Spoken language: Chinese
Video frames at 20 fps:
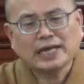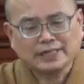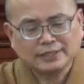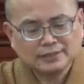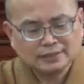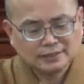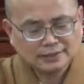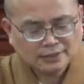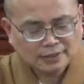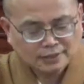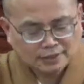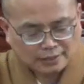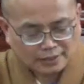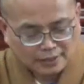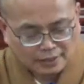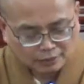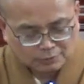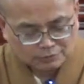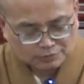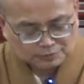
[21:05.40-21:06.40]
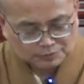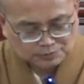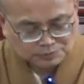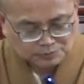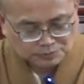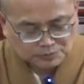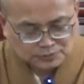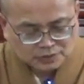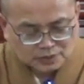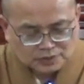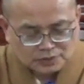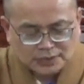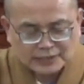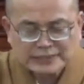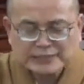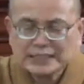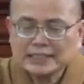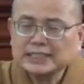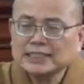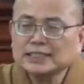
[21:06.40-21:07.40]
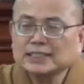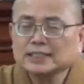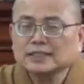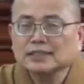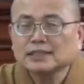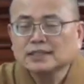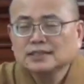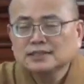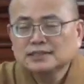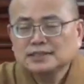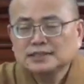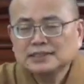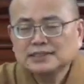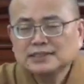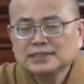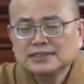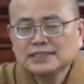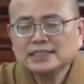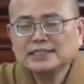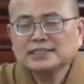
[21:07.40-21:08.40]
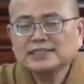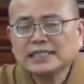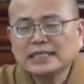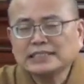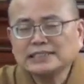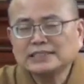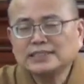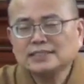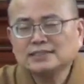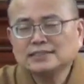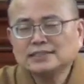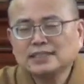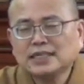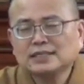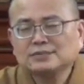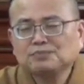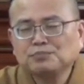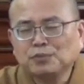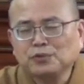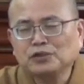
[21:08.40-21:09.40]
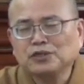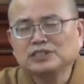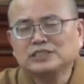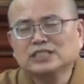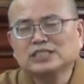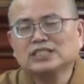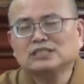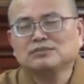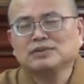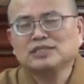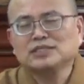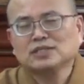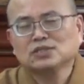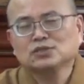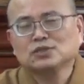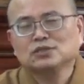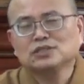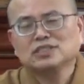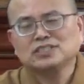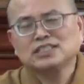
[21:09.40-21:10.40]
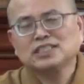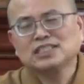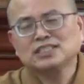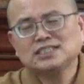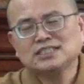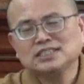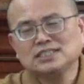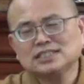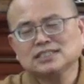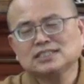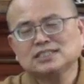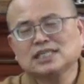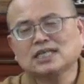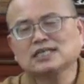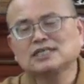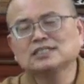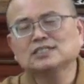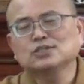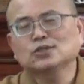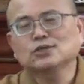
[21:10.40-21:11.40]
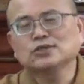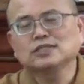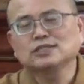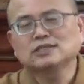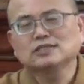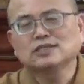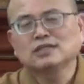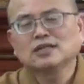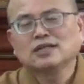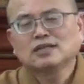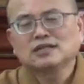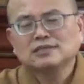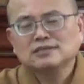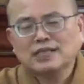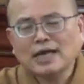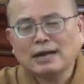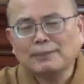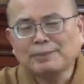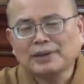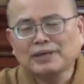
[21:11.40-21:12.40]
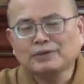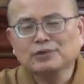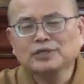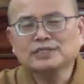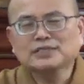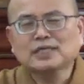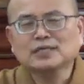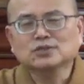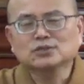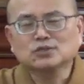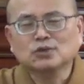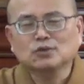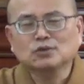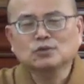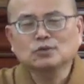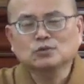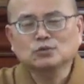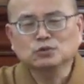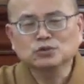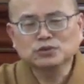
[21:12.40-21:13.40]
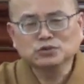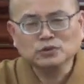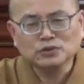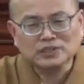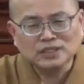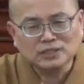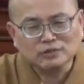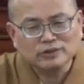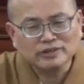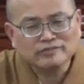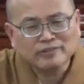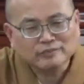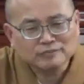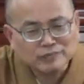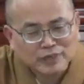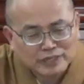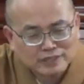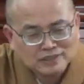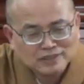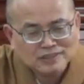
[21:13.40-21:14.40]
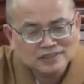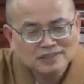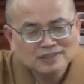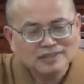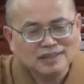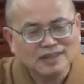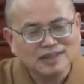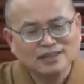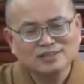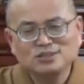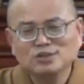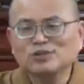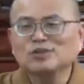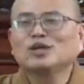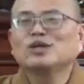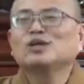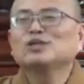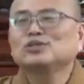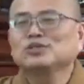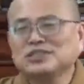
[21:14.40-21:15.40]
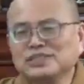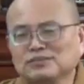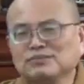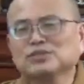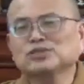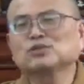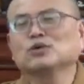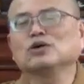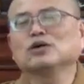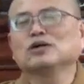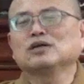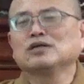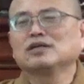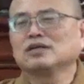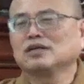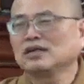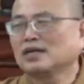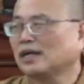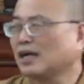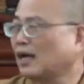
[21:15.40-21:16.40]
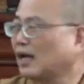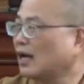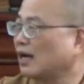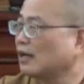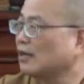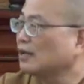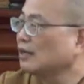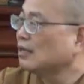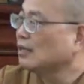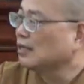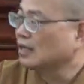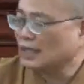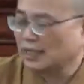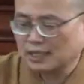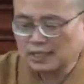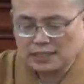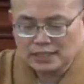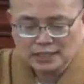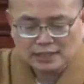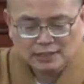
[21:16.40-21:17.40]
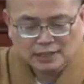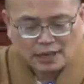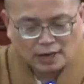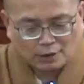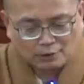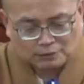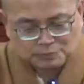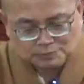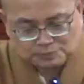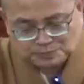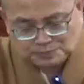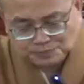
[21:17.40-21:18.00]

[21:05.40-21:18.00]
来，好，那这个这个三心在《般若经》里面叫做一切智智相应作业，大悲为上首，无所得为方便。就这么说，啊啊好，